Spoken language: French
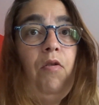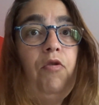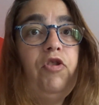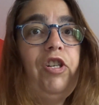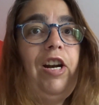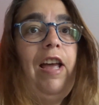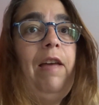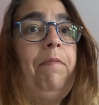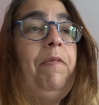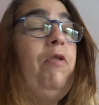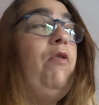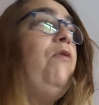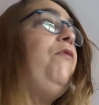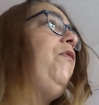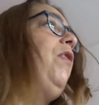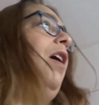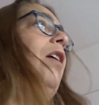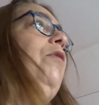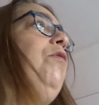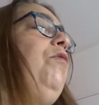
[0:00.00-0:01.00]
je l'avais mis au
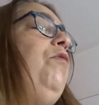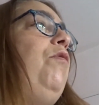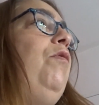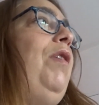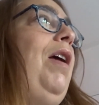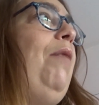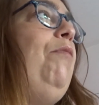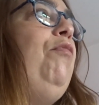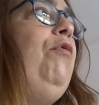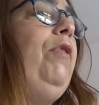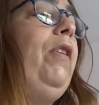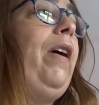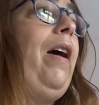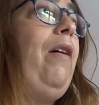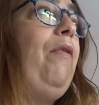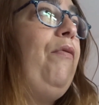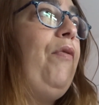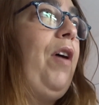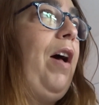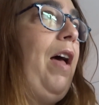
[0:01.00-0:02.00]
frais, donc on l'a bu
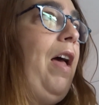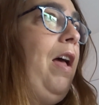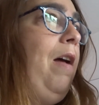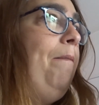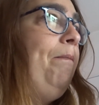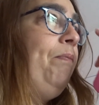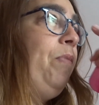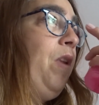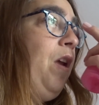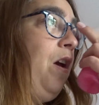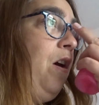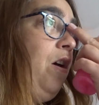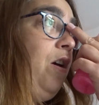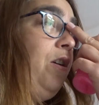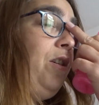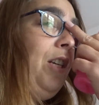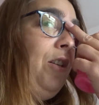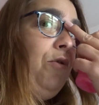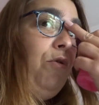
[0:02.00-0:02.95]
très frais. C'est